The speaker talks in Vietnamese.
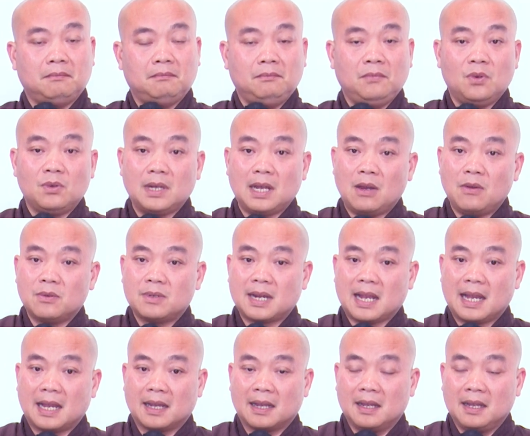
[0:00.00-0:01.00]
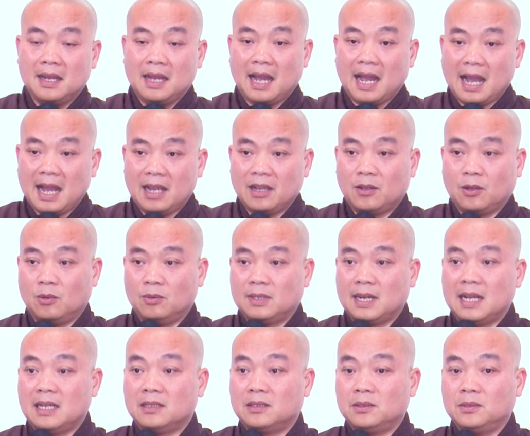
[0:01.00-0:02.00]
Một đạo tràng ai cũng
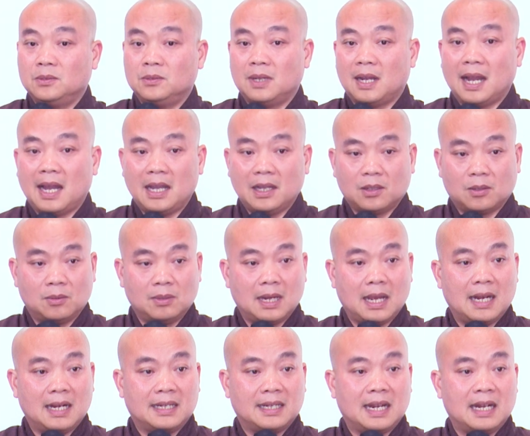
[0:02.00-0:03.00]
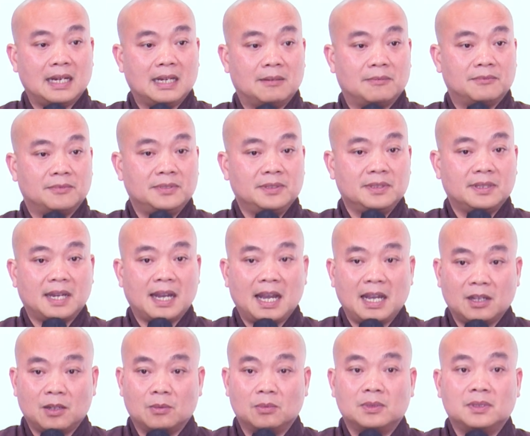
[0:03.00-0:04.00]
ráng tu, ai cũng lắng ráng làm phước,
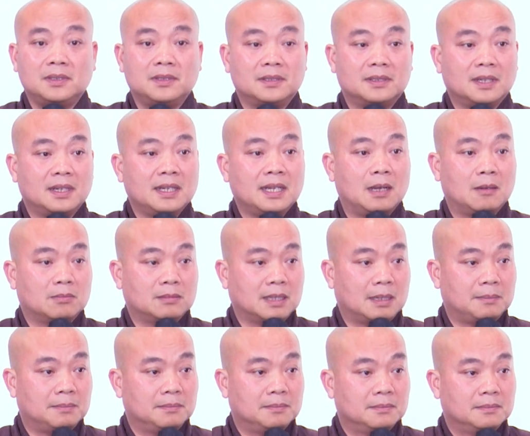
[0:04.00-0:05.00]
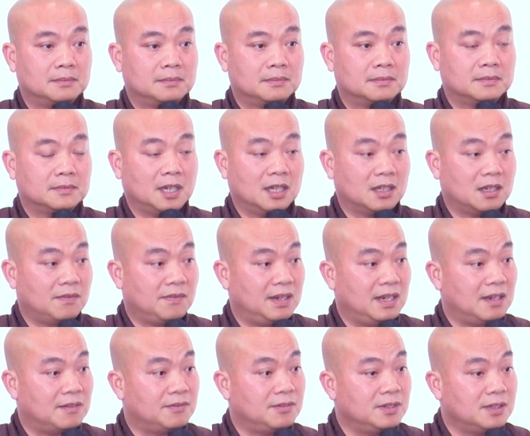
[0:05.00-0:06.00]
ai cũng tinh tấn học tập, đây có phải
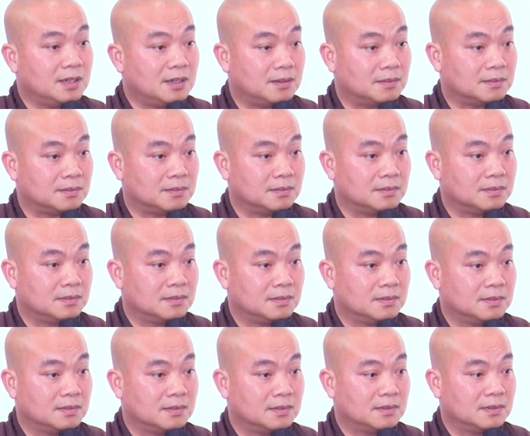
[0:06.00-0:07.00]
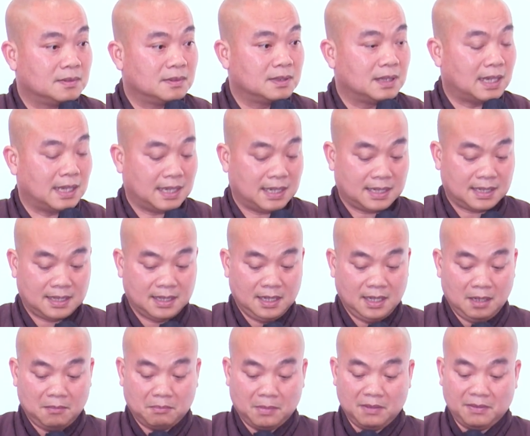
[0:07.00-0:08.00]
là phước không? À,
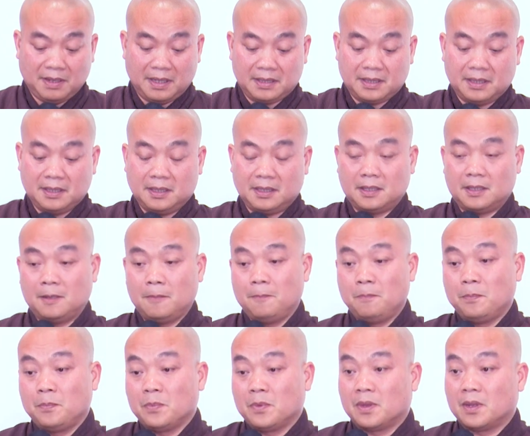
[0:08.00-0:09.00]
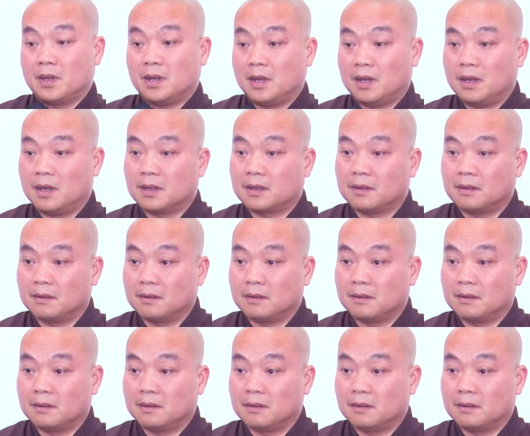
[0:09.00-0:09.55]
bởi vậy cho nên à,